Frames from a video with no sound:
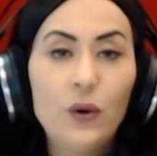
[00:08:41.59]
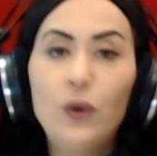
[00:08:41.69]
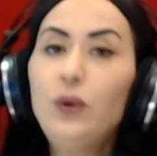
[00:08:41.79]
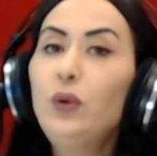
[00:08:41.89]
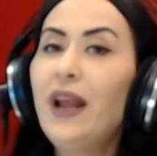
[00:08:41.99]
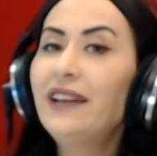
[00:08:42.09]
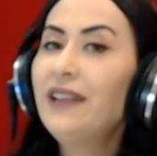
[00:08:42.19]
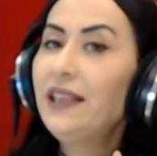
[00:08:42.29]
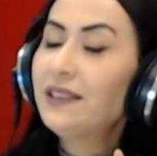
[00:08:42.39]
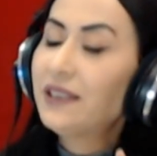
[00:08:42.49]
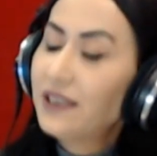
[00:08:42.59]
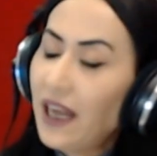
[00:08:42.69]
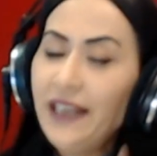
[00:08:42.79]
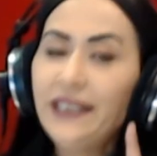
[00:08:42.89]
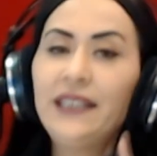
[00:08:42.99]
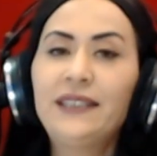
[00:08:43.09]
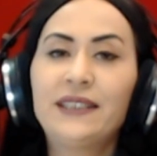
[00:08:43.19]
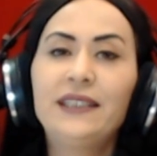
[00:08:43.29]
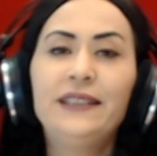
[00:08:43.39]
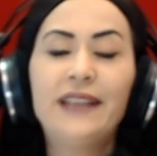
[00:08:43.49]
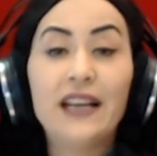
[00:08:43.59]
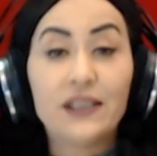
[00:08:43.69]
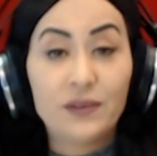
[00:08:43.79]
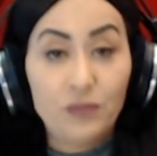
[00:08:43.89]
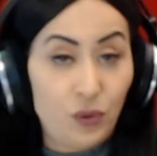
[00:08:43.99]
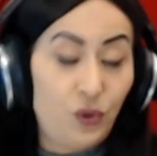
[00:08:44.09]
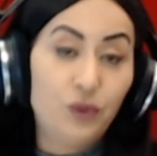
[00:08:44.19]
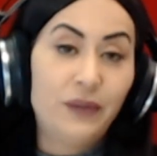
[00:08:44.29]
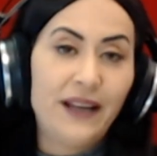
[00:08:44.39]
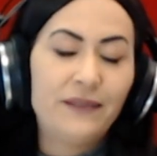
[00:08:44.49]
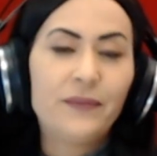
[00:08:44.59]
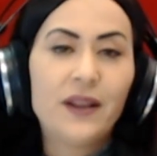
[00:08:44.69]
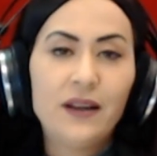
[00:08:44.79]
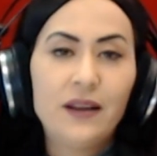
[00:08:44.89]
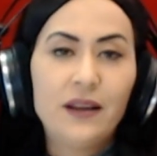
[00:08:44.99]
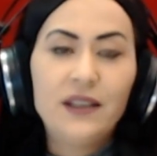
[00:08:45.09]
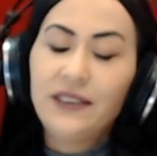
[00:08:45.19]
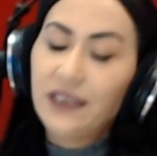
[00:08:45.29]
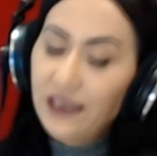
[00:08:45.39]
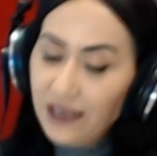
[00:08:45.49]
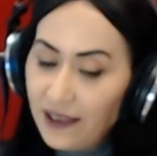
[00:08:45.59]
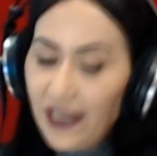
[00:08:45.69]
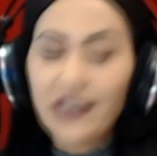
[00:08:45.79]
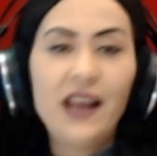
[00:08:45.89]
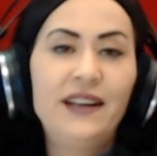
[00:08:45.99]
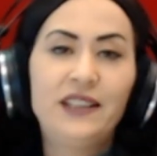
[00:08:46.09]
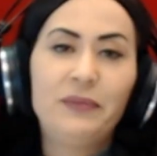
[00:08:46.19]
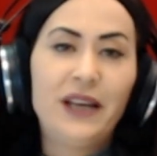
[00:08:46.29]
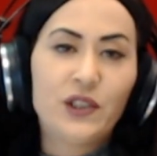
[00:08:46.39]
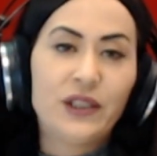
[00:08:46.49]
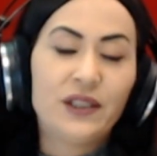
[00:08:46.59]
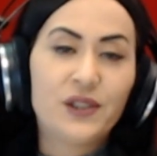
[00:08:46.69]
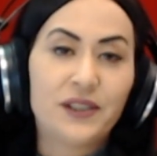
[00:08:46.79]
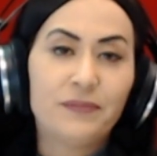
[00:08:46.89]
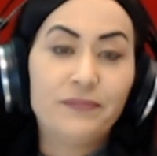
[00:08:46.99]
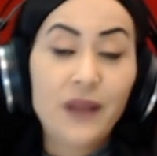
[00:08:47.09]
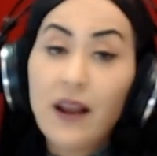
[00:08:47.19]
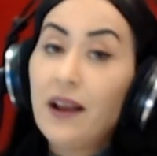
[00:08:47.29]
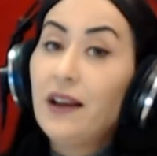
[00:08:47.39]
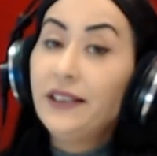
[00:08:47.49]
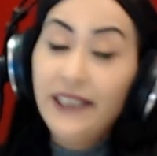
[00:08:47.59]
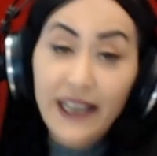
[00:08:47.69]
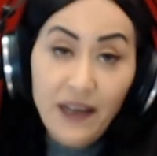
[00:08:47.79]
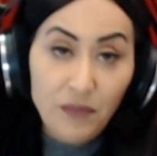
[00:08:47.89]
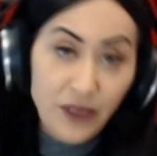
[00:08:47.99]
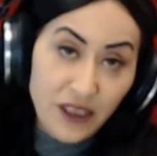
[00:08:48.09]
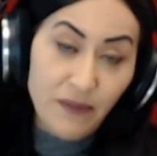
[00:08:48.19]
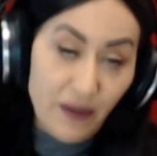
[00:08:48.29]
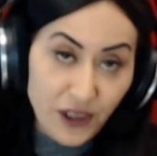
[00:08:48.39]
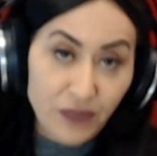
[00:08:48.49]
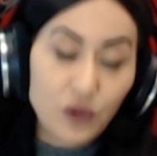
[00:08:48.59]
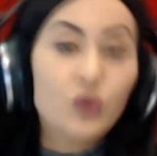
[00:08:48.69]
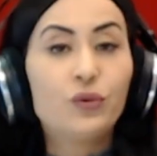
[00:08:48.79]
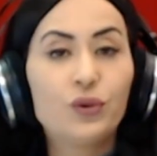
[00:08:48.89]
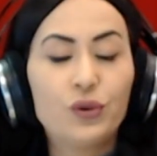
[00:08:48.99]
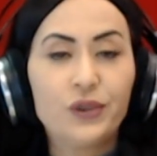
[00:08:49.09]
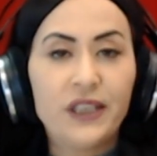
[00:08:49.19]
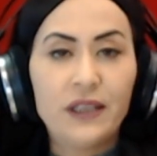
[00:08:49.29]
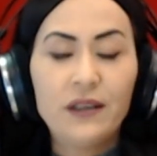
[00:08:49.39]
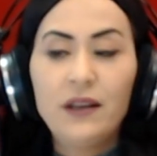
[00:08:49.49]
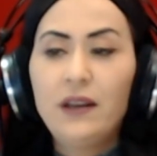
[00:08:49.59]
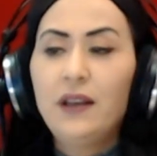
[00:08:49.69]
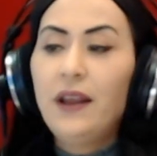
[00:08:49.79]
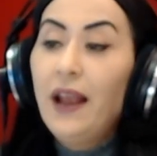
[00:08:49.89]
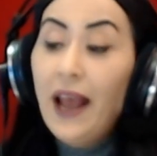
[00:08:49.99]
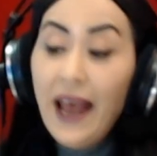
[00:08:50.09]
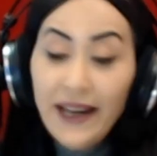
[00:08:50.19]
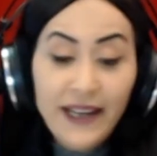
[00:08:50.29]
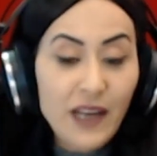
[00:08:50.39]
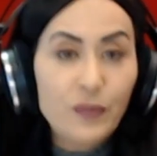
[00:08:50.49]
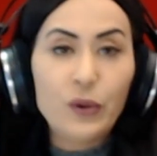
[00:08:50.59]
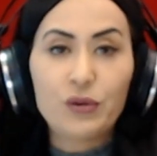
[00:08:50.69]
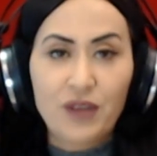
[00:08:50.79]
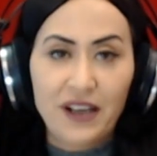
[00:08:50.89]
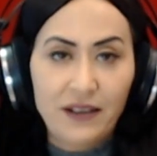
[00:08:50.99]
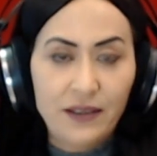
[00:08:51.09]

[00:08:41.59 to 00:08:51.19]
ölülerden say gitsin der bu cümle. Sık da tekrar etmeye çalışırım. Niye? Bizim amacımız odur çünkü her ne yapıyorsak